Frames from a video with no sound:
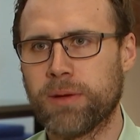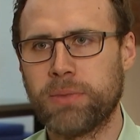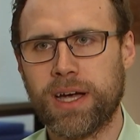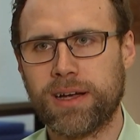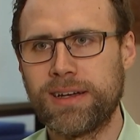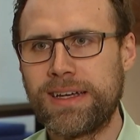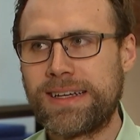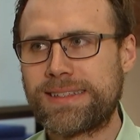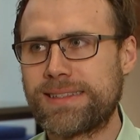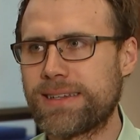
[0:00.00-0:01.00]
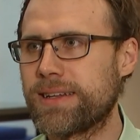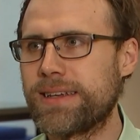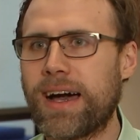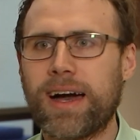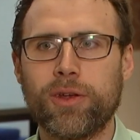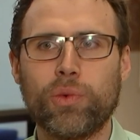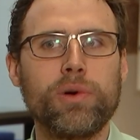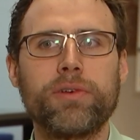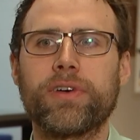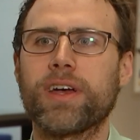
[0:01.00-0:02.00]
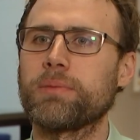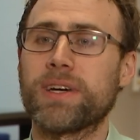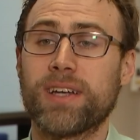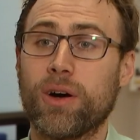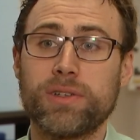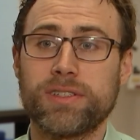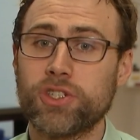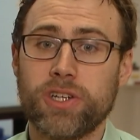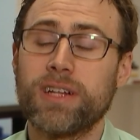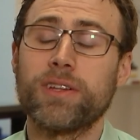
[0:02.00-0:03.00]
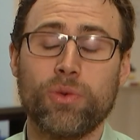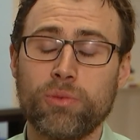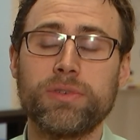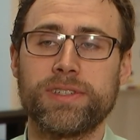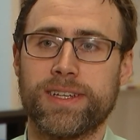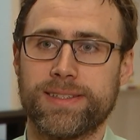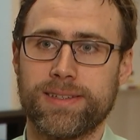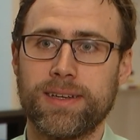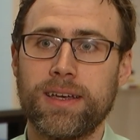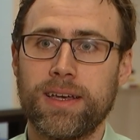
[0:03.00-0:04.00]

bei Merck sind seit Jahren ungefähr immer 1000 Stellen unbesetzt.